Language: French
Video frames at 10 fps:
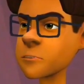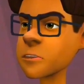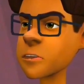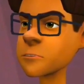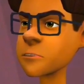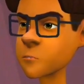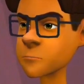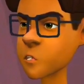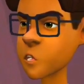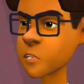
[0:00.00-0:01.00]
On va
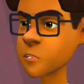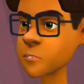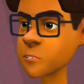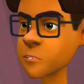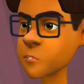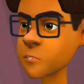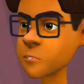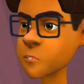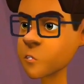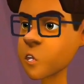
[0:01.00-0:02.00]
jamais
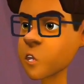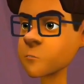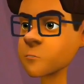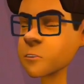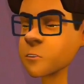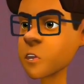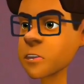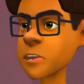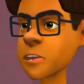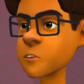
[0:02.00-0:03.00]
s'entendre en tant que
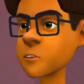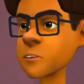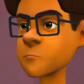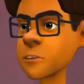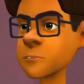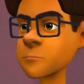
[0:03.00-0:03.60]
voisins.